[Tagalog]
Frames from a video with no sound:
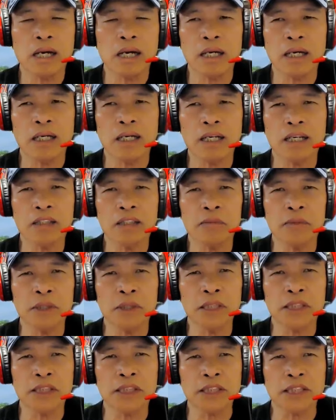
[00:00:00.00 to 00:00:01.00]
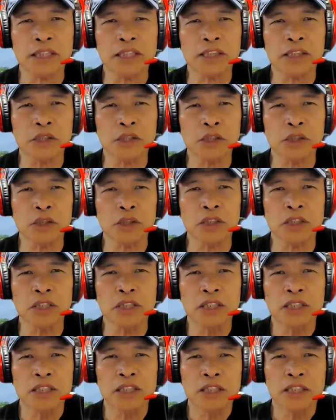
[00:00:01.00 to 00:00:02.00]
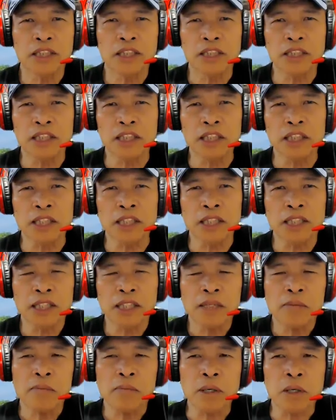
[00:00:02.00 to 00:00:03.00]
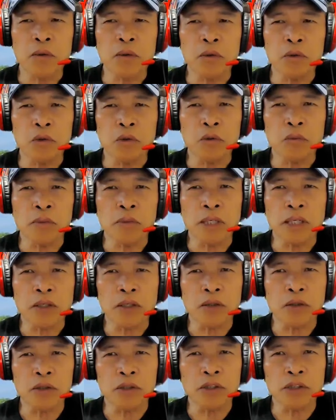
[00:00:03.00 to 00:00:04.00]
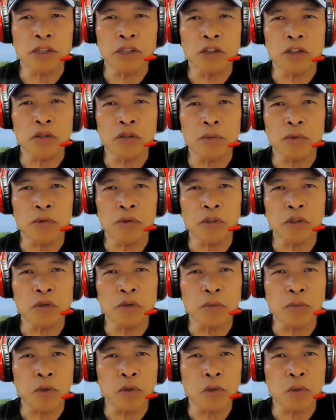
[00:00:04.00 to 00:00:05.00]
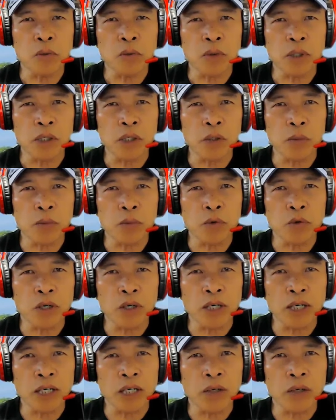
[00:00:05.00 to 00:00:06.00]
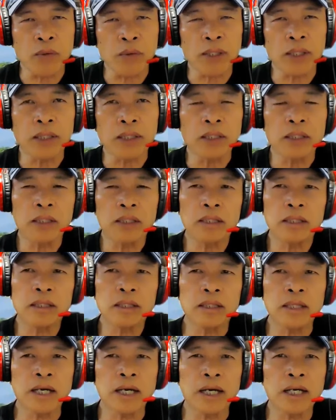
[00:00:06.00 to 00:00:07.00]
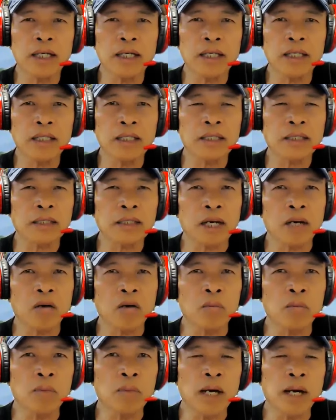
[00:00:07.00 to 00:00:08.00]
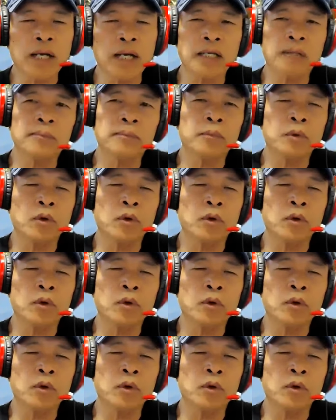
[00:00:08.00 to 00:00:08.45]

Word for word: ang administrasyon ni Pangulong Marcos, naku po, naku po, huwag niyo pong gagawin dahil taong bayan